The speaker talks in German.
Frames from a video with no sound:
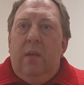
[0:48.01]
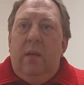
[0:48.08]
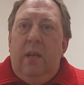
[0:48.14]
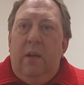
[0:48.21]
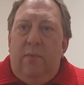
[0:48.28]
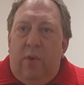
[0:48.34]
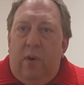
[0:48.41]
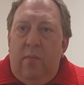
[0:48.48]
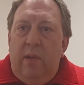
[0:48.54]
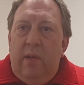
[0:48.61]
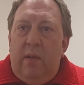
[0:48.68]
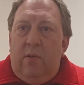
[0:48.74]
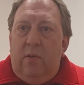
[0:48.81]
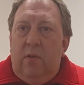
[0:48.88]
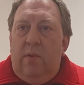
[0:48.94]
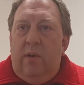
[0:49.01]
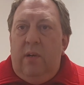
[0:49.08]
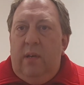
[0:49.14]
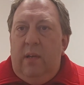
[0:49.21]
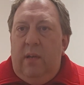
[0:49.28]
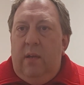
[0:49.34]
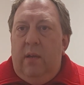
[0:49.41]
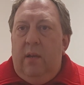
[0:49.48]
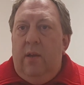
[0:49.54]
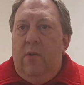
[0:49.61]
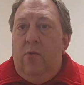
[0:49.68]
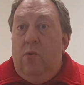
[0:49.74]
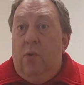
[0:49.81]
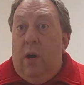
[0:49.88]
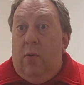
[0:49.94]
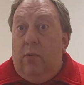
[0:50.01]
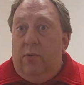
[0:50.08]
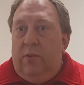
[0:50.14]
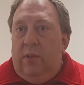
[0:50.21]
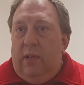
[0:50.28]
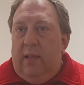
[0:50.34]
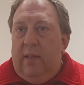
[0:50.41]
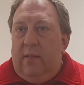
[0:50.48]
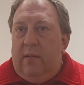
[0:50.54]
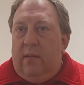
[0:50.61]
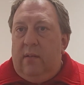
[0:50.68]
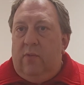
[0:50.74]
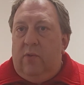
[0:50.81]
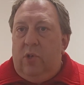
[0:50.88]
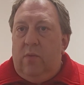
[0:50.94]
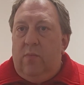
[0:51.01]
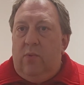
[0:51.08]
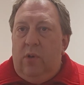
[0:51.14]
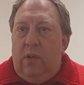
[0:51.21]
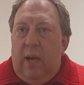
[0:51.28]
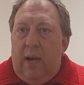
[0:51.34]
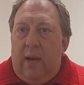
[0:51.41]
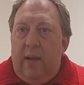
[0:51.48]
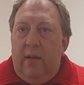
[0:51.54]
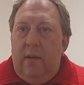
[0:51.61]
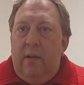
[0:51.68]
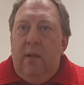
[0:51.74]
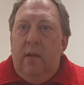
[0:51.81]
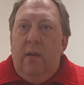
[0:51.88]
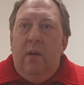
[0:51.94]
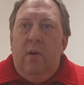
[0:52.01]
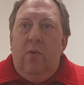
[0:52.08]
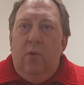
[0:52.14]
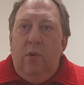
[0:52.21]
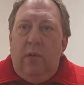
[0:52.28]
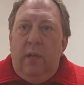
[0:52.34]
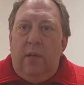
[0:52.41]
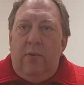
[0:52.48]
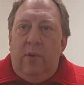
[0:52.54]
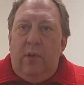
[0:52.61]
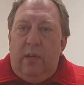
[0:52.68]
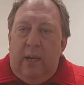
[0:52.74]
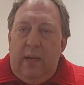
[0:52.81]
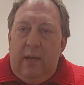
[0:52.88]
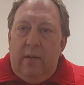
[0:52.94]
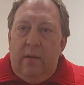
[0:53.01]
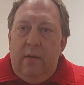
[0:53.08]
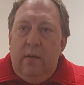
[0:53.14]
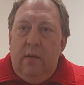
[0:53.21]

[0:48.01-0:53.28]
informiert über die EU-Außengrenze zwischen Bulgarien und der Türkei.